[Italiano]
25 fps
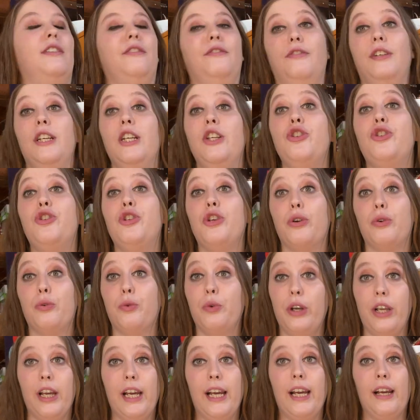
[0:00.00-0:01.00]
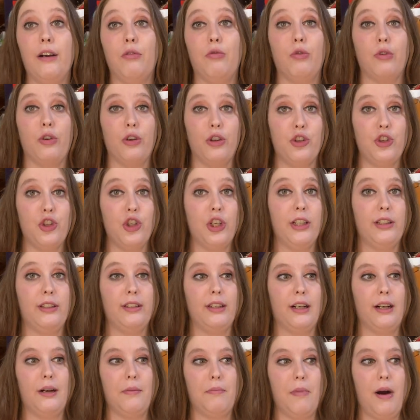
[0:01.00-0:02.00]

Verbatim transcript: di vincere un euro, eccetera,